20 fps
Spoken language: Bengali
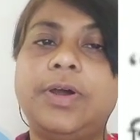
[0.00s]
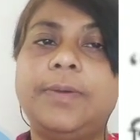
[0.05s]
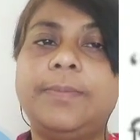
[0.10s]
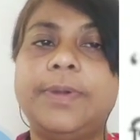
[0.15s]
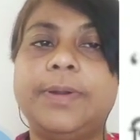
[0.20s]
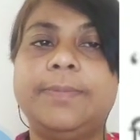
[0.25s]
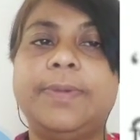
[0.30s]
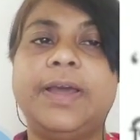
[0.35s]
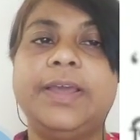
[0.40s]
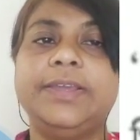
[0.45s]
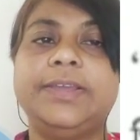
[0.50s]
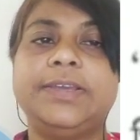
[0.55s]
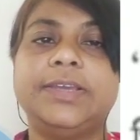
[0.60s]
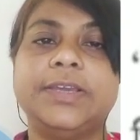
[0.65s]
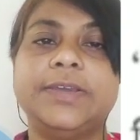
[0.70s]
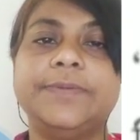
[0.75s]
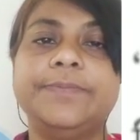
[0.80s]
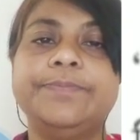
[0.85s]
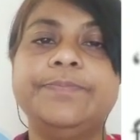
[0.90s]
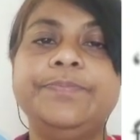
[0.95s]
আমার
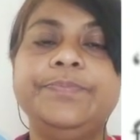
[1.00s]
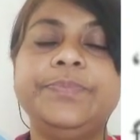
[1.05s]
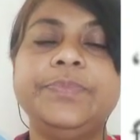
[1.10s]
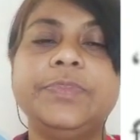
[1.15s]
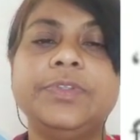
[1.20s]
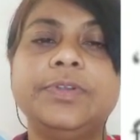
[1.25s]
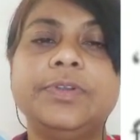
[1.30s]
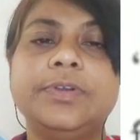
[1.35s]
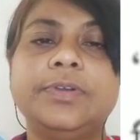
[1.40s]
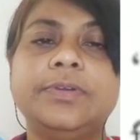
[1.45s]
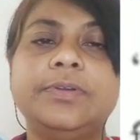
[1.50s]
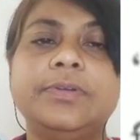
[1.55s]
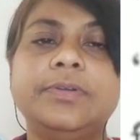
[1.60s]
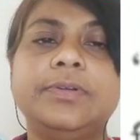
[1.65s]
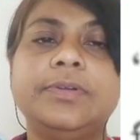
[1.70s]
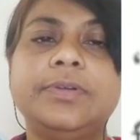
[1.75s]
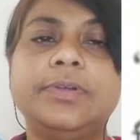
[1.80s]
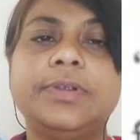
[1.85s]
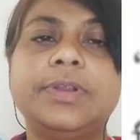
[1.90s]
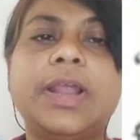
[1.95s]
ভাইকে
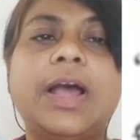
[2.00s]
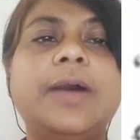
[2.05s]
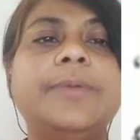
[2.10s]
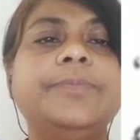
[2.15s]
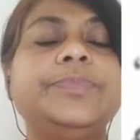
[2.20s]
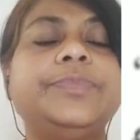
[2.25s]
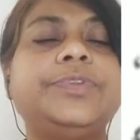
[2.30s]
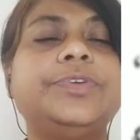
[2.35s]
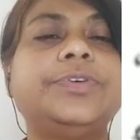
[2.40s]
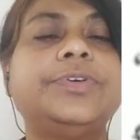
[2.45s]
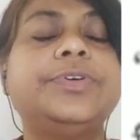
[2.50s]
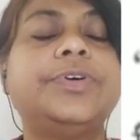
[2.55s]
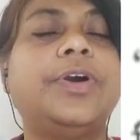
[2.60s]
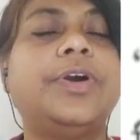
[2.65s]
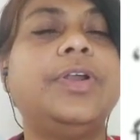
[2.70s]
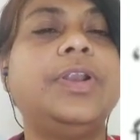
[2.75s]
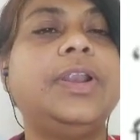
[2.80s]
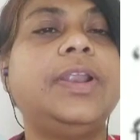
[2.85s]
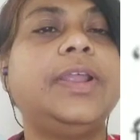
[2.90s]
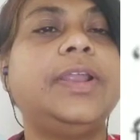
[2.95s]
রাম তো
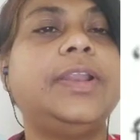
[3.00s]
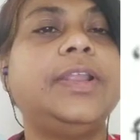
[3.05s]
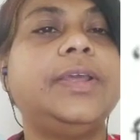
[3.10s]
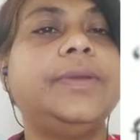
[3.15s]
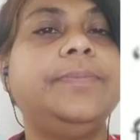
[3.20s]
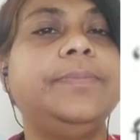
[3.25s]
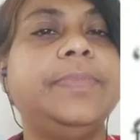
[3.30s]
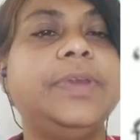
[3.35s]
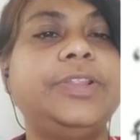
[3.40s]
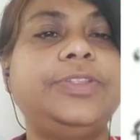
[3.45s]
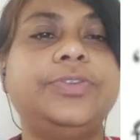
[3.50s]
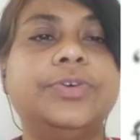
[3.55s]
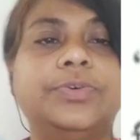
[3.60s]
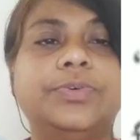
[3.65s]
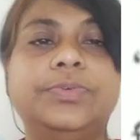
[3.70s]
অলরেডি মৃত